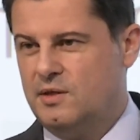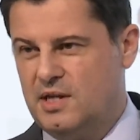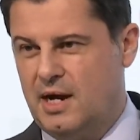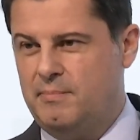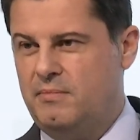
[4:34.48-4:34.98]

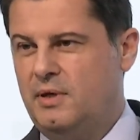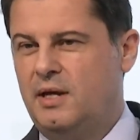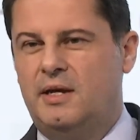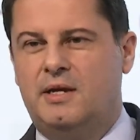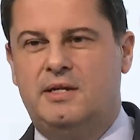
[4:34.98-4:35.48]
Sie haben
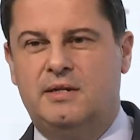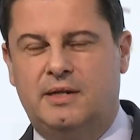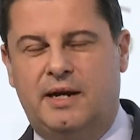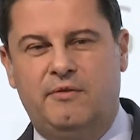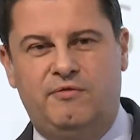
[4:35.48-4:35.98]

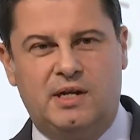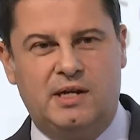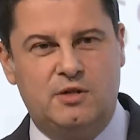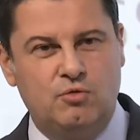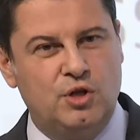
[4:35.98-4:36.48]
hier einen
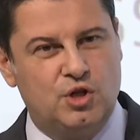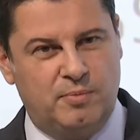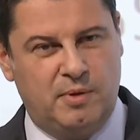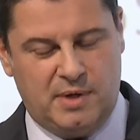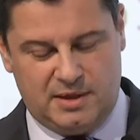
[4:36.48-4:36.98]
wirklich guten
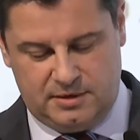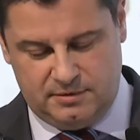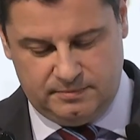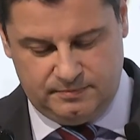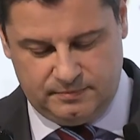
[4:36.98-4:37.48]
Job gemacht.
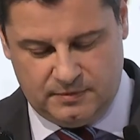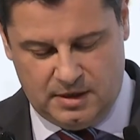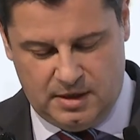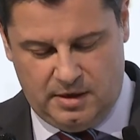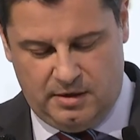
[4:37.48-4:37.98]

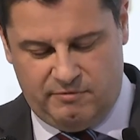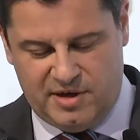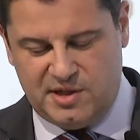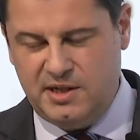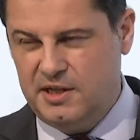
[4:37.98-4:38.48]

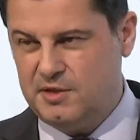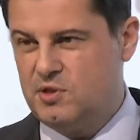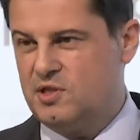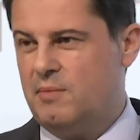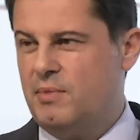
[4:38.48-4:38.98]
Was ich in diesem
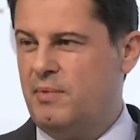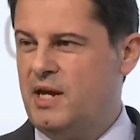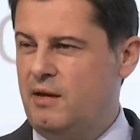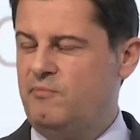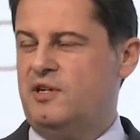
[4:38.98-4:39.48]
Zusammenhang
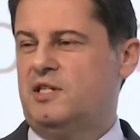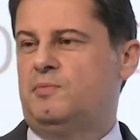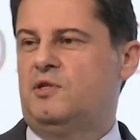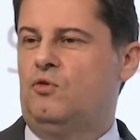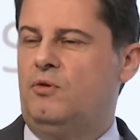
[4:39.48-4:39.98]
ebenfalls
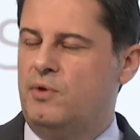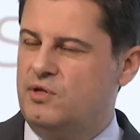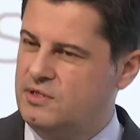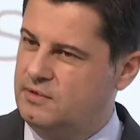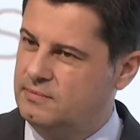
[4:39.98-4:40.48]
betonen
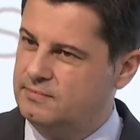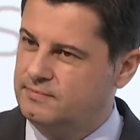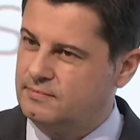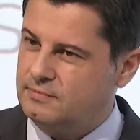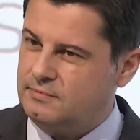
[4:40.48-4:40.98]
möchte,
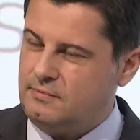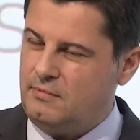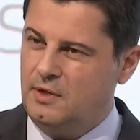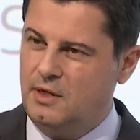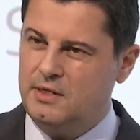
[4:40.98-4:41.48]

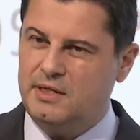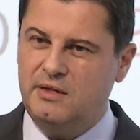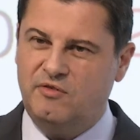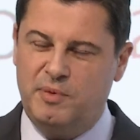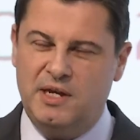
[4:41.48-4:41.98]
der
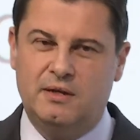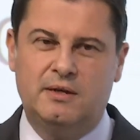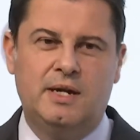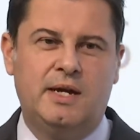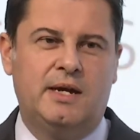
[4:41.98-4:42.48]
DFB
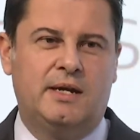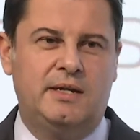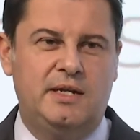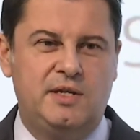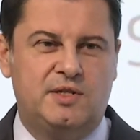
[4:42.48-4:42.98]

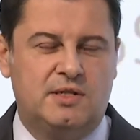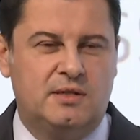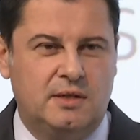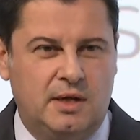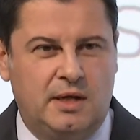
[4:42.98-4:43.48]

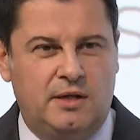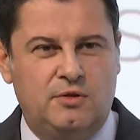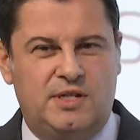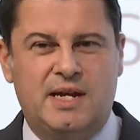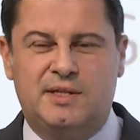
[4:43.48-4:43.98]
genießt
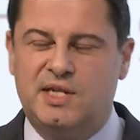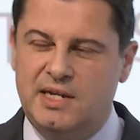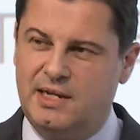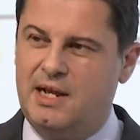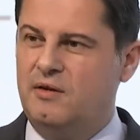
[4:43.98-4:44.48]
durch
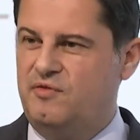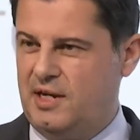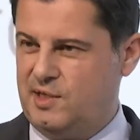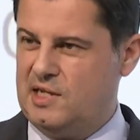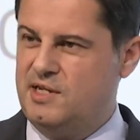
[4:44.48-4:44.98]
jahrzehntelange
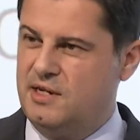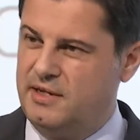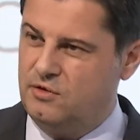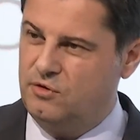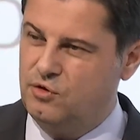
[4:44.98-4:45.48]

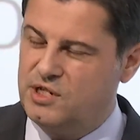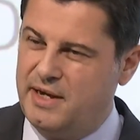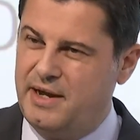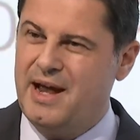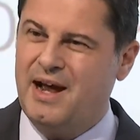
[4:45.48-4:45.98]
Verlässlichkeit und durch
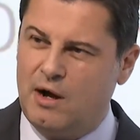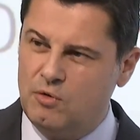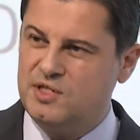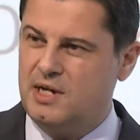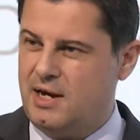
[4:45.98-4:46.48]
eine
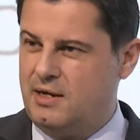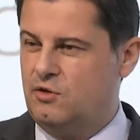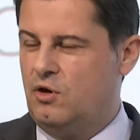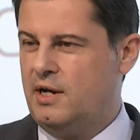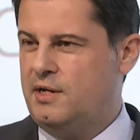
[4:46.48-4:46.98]

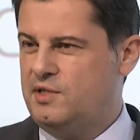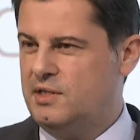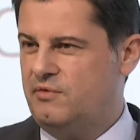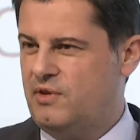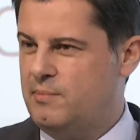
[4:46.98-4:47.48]
herausragend
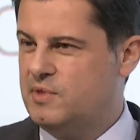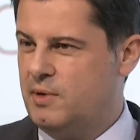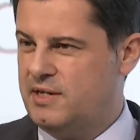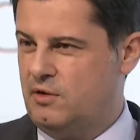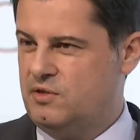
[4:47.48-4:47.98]
organisierte WM
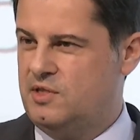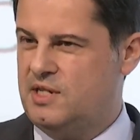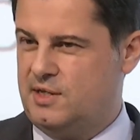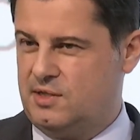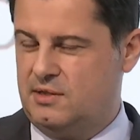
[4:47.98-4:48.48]

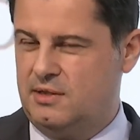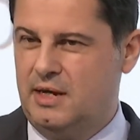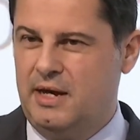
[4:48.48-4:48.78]
2006